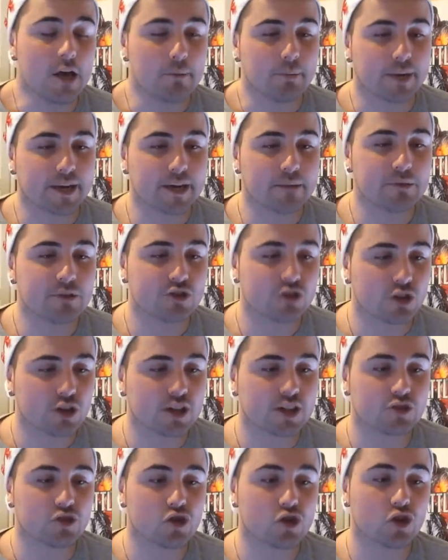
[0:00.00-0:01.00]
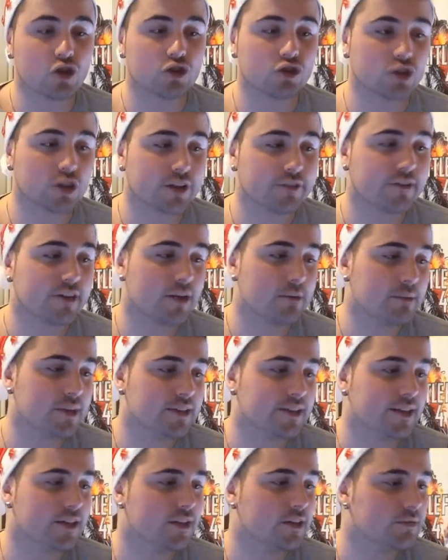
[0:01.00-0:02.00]
perché mi sono reso conto che
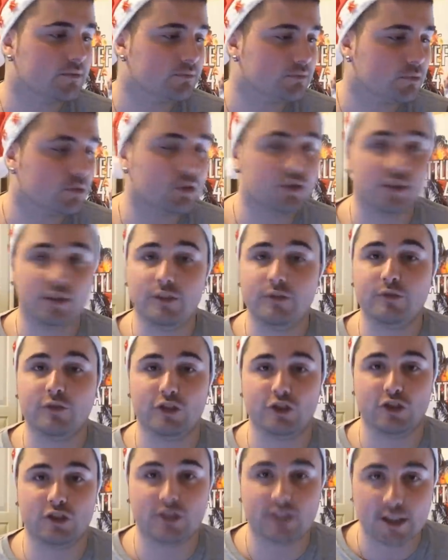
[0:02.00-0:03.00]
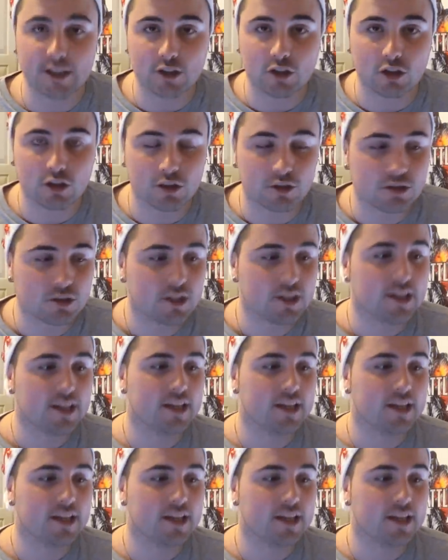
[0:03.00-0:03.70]
veramente molti di voi ci tengono